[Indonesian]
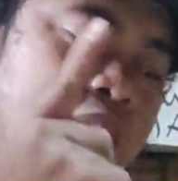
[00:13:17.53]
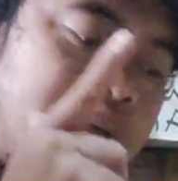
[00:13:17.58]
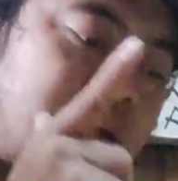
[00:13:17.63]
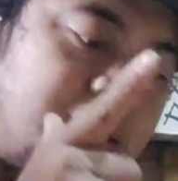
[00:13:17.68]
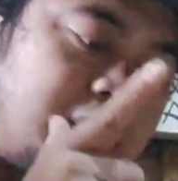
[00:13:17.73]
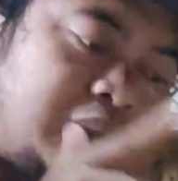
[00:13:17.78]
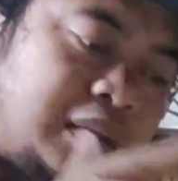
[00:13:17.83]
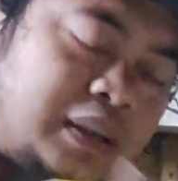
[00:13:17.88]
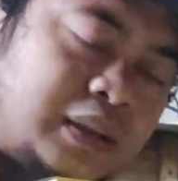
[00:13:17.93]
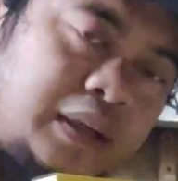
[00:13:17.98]

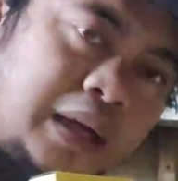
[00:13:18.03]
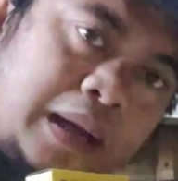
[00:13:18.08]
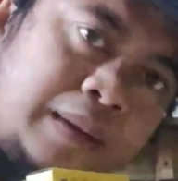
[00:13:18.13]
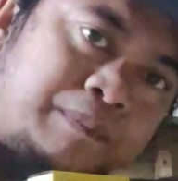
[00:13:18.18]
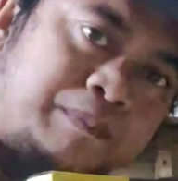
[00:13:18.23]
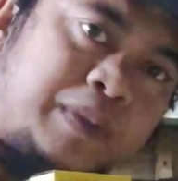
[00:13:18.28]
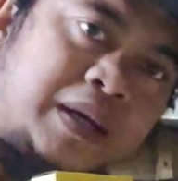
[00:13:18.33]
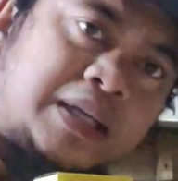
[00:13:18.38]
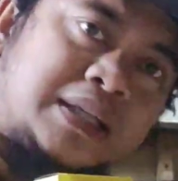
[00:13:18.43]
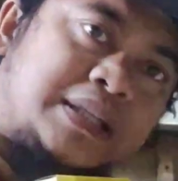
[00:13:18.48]
e,
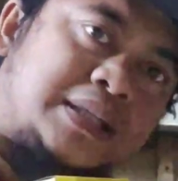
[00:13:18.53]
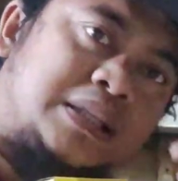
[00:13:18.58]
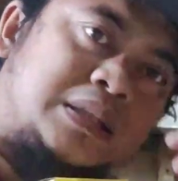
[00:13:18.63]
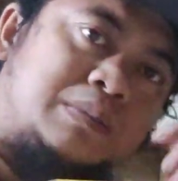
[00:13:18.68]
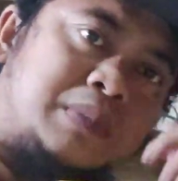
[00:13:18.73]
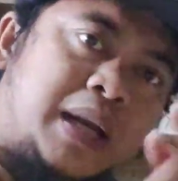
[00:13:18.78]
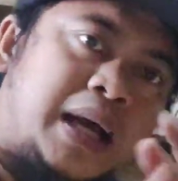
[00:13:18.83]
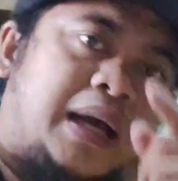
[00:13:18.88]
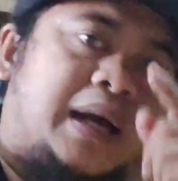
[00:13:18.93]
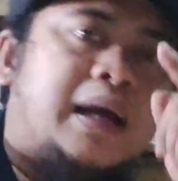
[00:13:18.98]

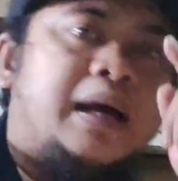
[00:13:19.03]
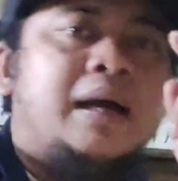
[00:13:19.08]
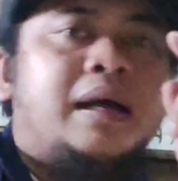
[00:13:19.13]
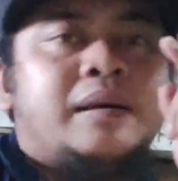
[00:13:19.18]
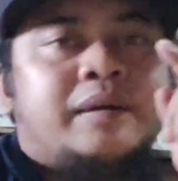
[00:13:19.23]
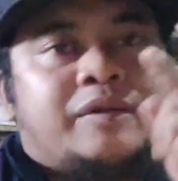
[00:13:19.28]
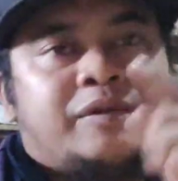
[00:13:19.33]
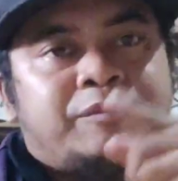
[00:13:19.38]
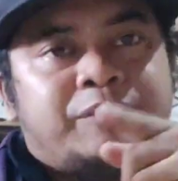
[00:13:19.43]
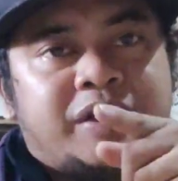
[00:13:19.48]
kampas
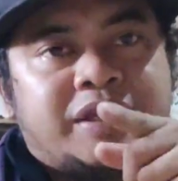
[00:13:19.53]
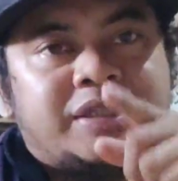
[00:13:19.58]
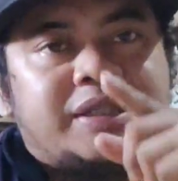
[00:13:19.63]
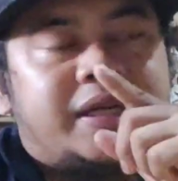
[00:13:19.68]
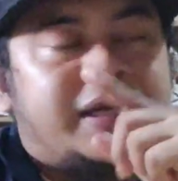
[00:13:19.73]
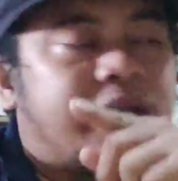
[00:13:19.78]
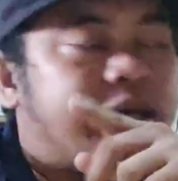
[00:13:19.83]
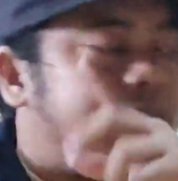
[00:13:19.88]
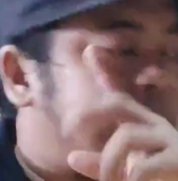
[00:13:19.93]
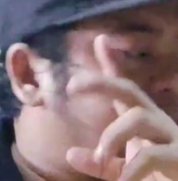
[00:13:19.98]
belakang
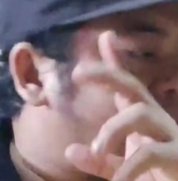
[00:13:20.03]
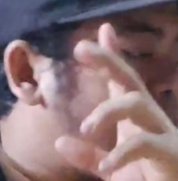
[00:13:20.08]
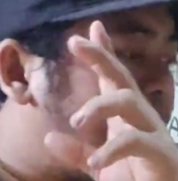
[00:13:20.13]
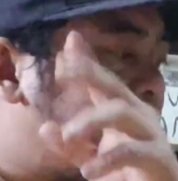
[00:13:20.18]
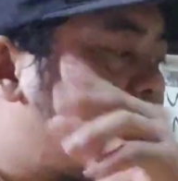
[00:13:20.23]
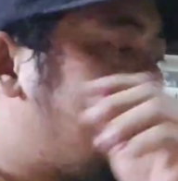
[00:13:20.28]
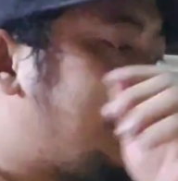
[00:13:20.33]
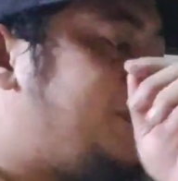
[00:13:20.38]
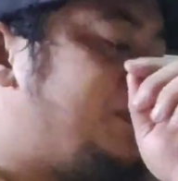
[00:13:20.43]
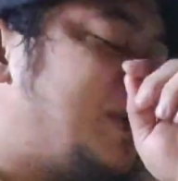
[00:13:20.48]
PCX atau
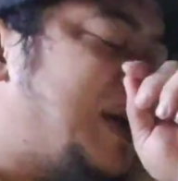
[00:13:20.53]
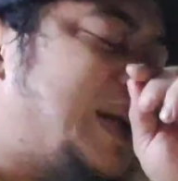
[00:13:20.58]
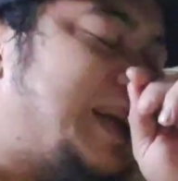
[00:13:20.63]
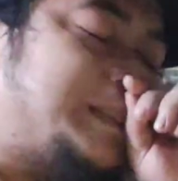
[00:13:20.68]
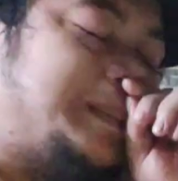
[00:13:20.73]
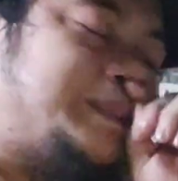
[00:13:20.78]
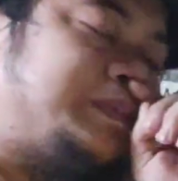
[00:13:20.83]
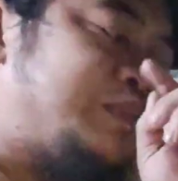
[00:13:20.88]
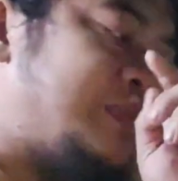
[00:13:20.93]
ADP